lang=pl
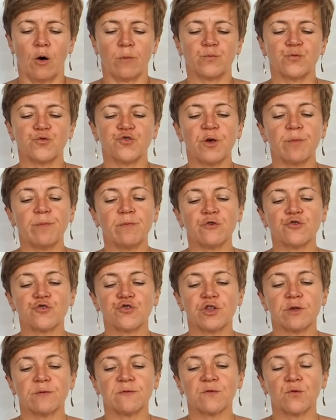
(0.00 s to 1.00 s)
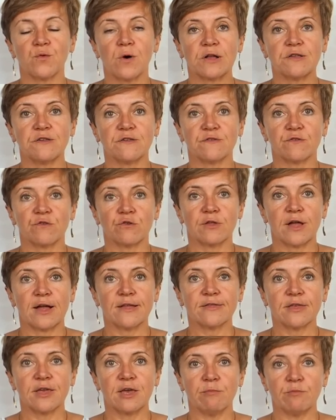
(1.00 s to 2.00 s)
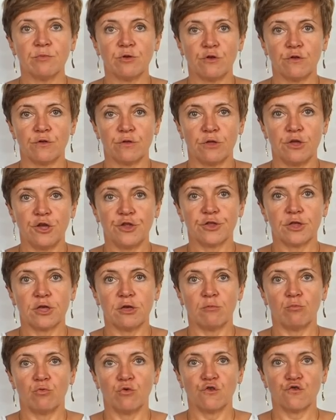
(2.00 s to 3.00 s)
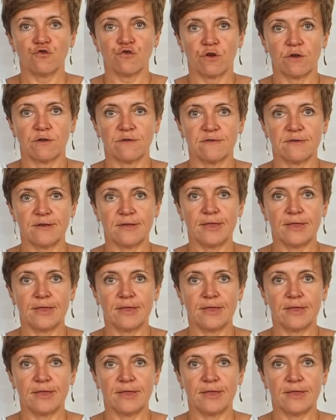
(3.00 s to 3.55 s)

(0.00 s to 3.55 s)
przepysznym składzie z dodatkiem nitki błyszczącej.